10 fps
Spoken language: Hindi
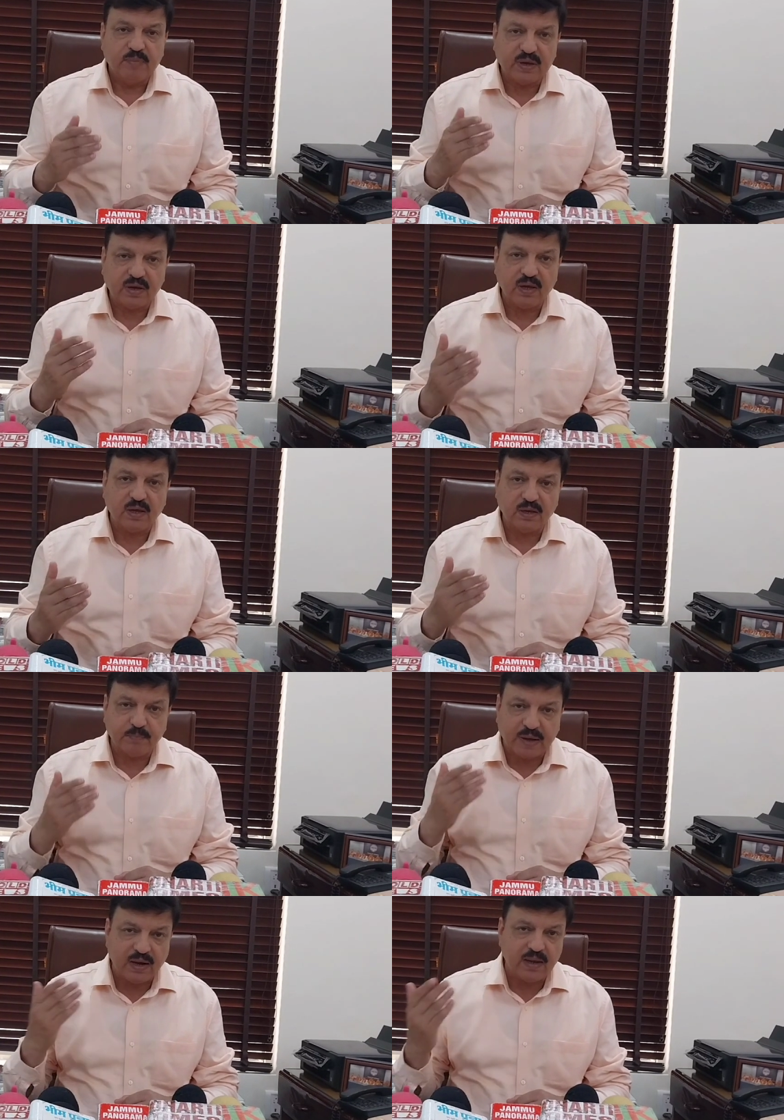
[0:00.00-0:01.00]
देखें कि
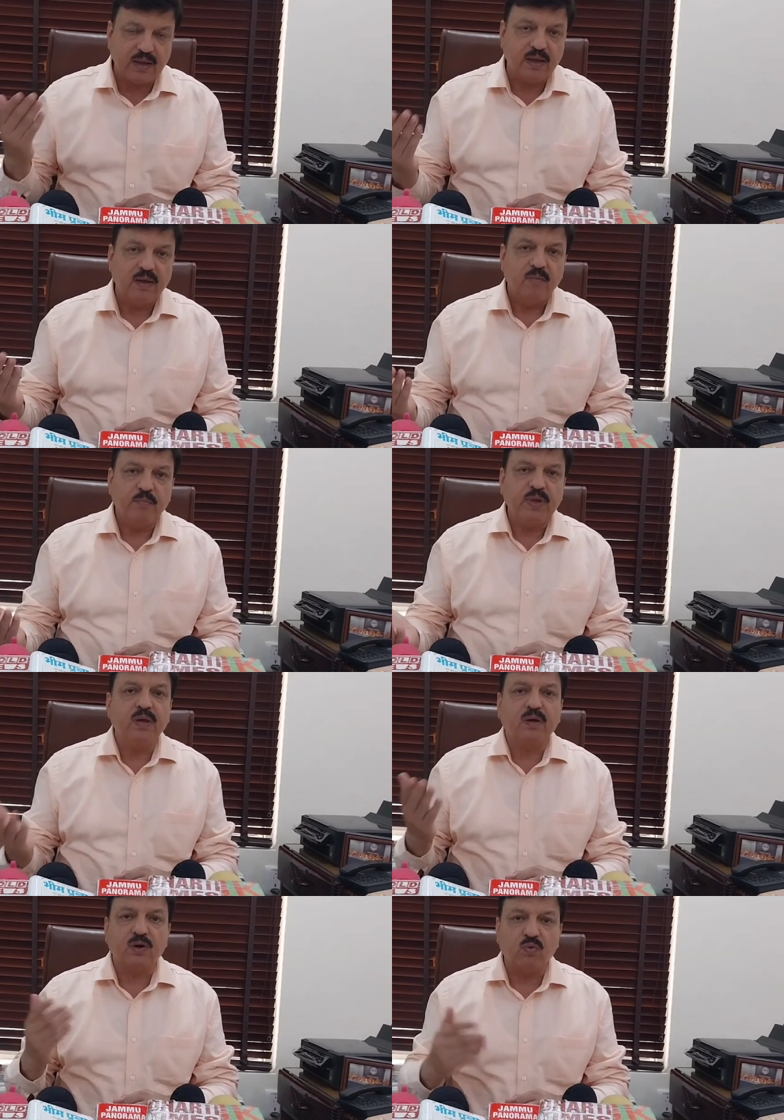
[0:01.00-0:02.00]
पहले भी
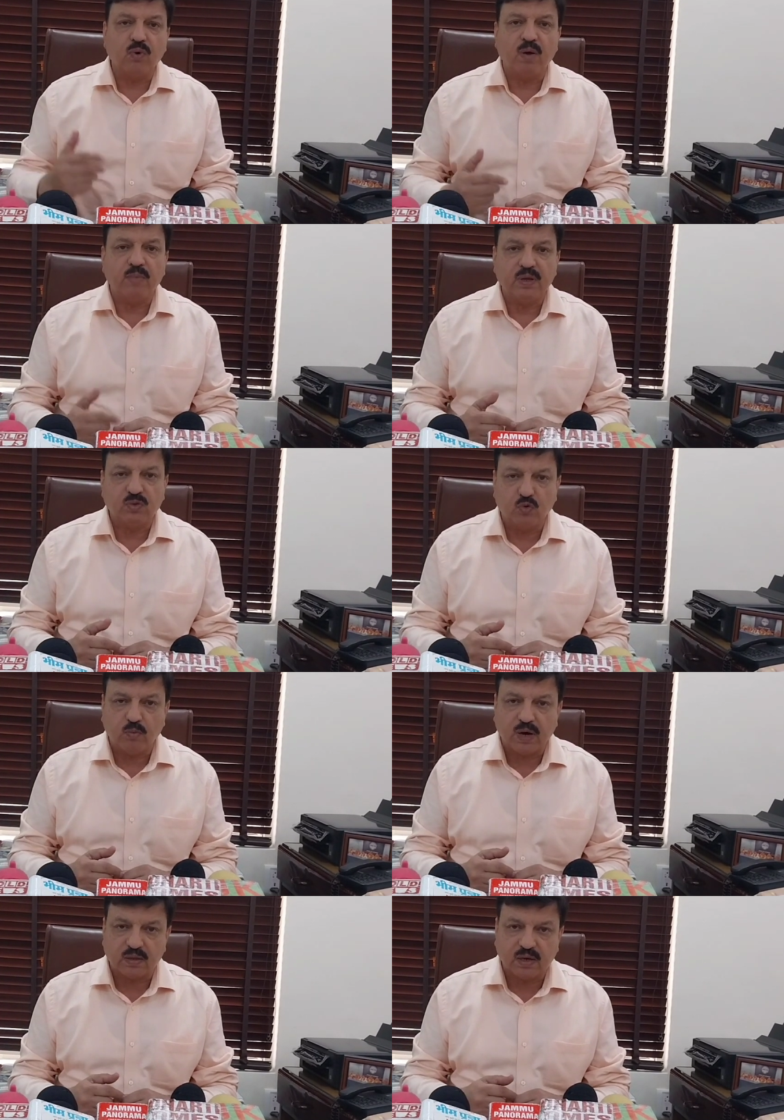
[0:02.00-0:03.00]
कठुआ में दो
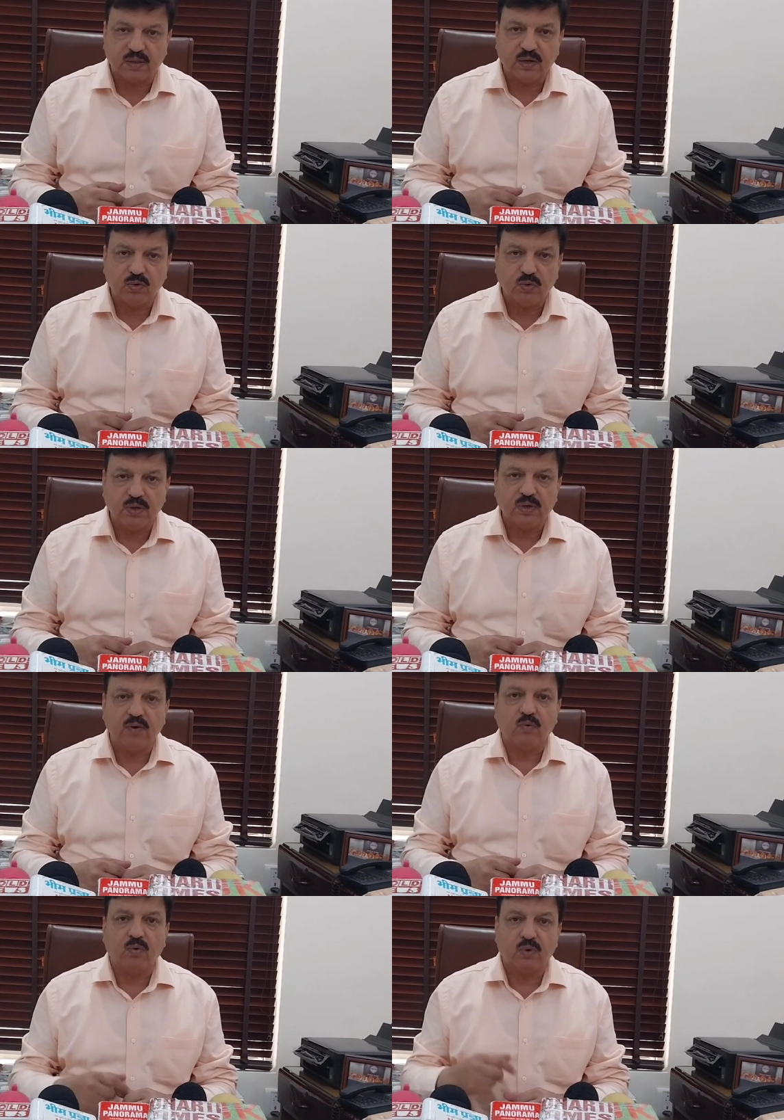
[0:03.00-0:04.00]
वारदातें हुई
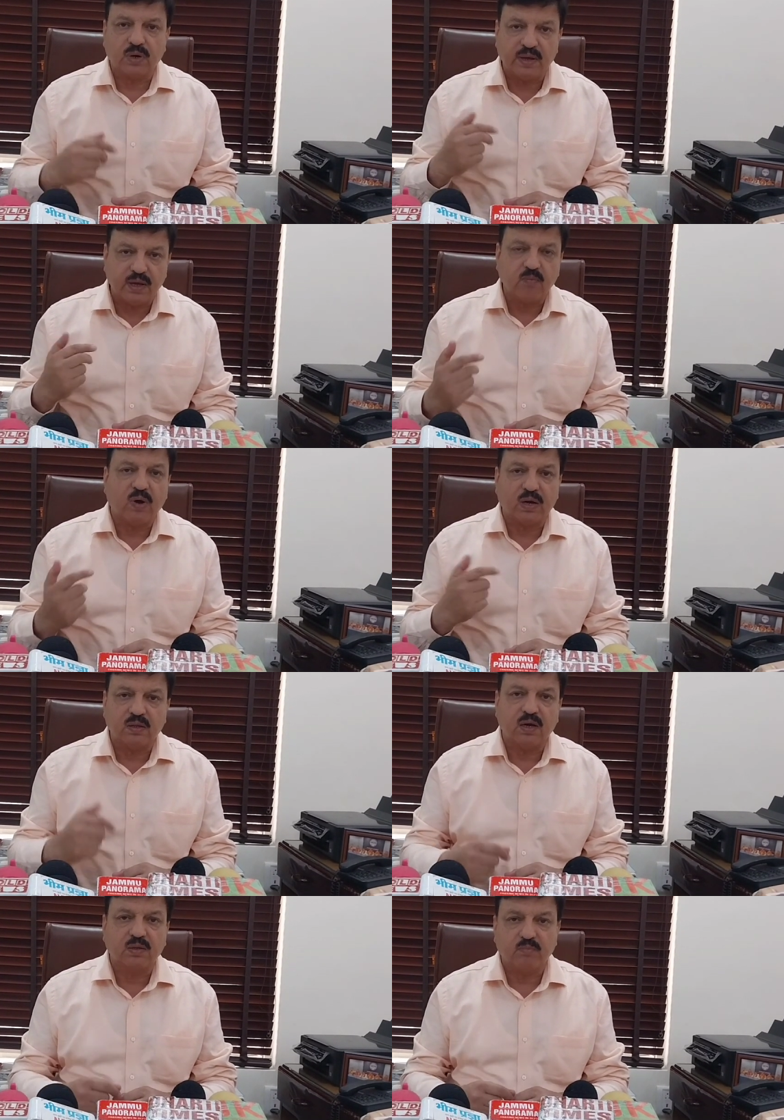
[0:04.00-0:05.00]
और एक
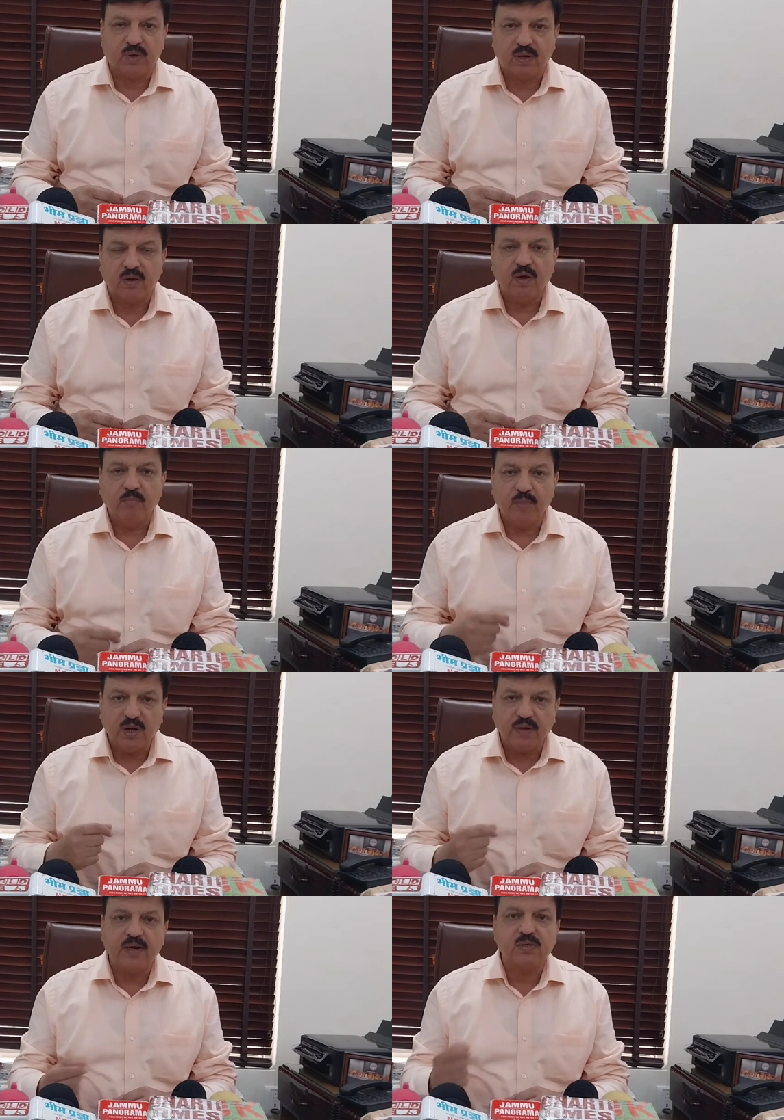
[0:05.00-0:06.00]
वारदात में
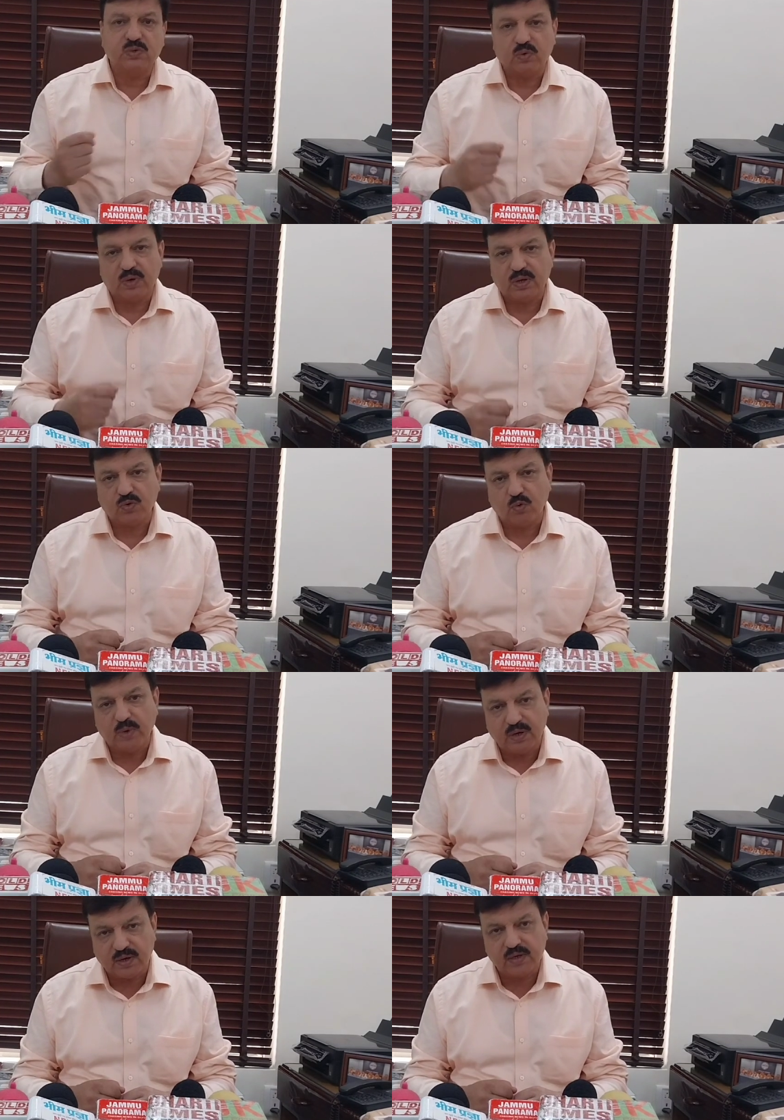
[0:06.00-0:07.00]
मिलिटेंट्स जो हैं दो
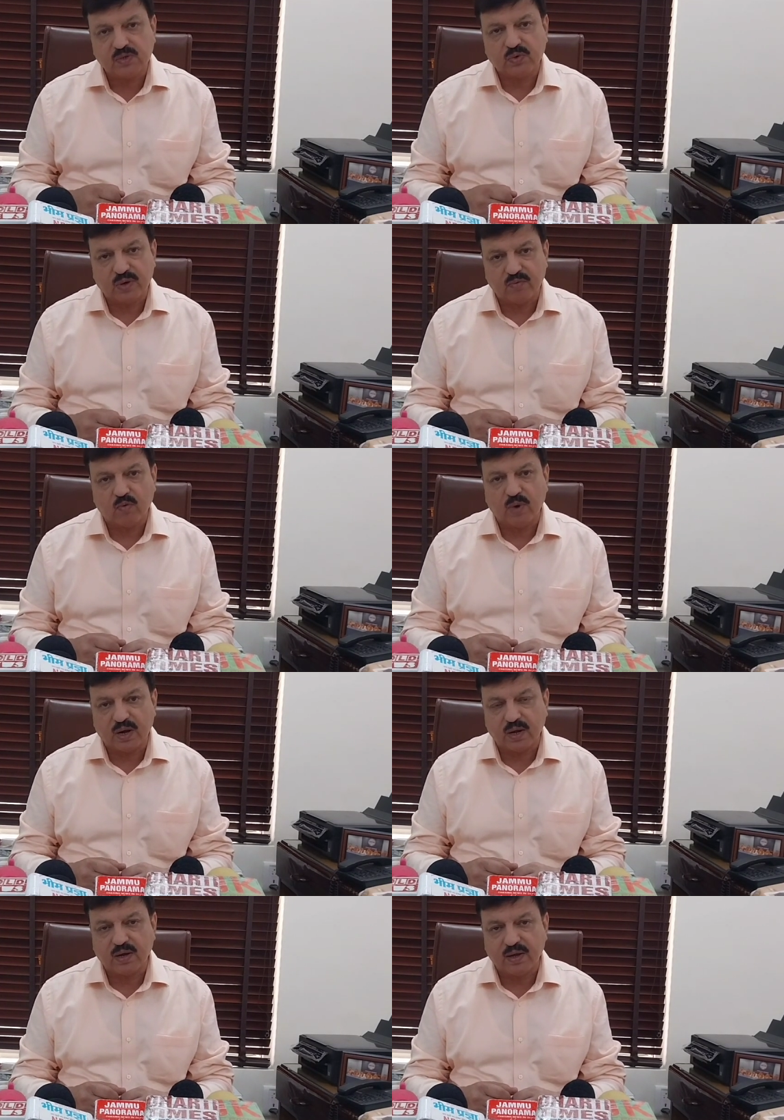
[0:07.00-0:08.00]
मिलिटेंट्स जो हैं वो
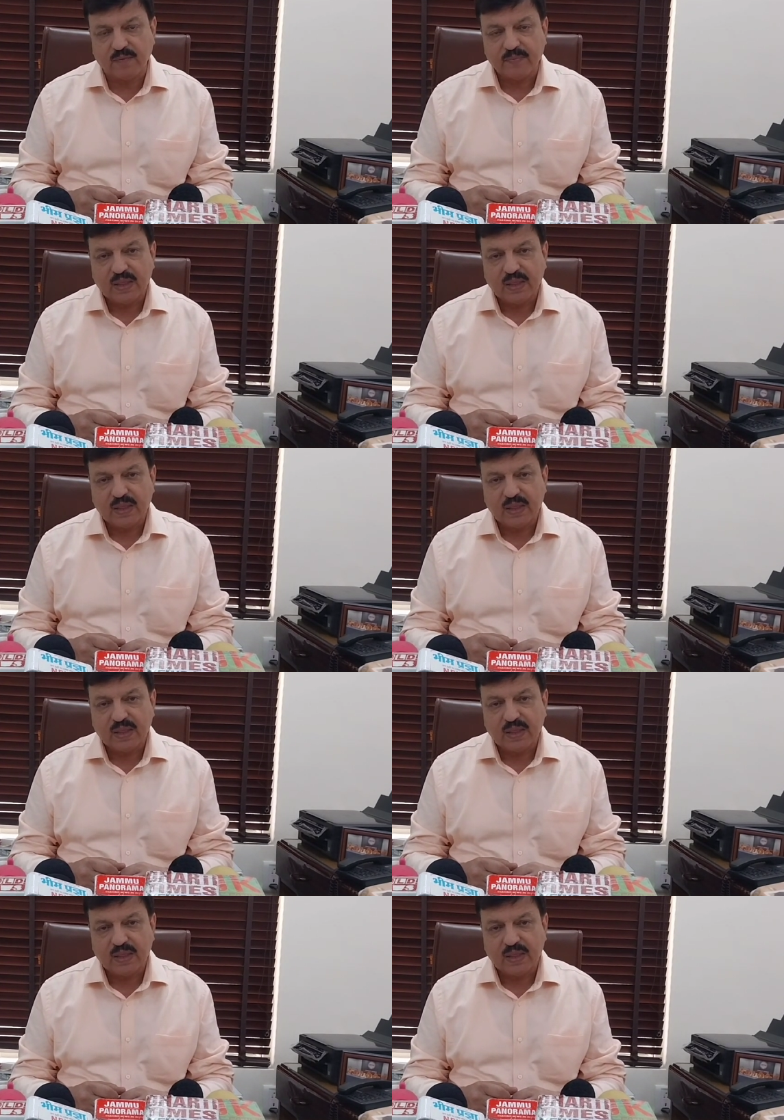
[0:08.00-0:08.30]
मारे गए